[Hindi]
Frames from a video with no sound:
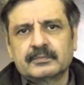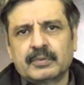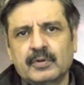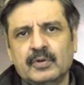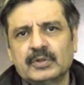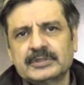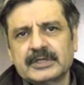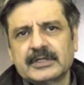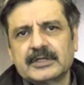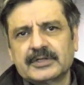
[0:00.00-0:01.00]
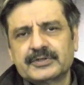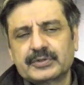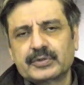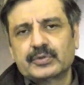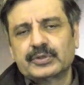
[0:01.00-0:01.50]
बहुत ज़्यादा
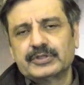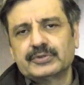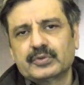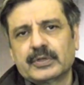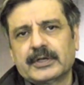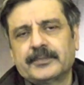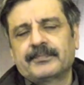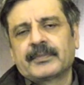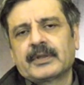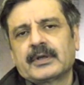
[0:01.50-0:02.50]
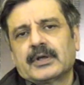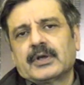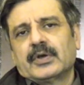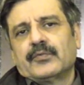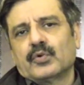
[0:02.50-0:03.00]
सिक्योरिटीज़ जो हैं
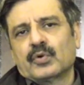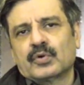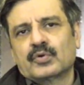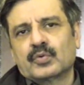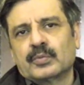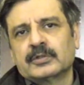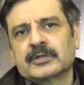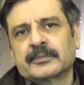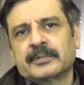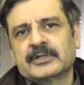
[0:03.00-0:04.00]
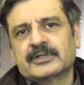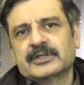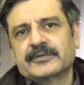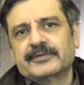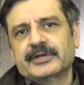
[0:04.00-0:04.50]
वो हुकूमत के पास
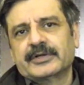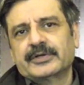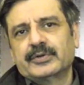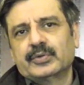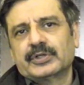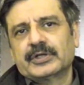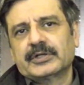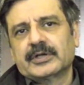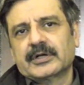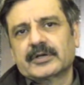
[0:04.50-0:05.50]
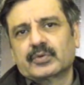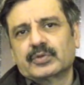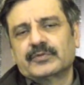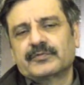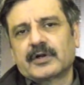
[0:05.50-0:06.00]
गिरवी रखी होती हैं ताकि
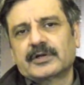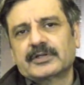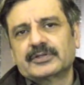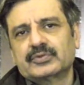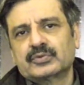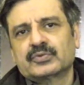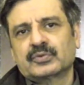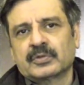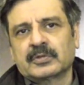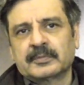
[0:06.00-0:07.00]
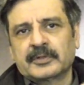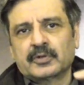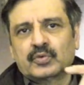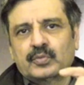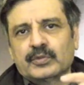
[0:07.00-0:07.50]
कोई फ्रॉड की सूरत में
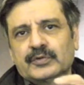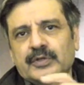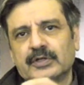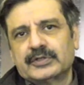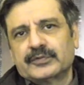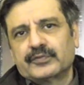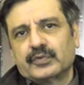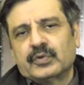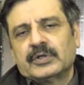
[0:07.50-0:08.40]
हुकूमत ना सिर्फ वो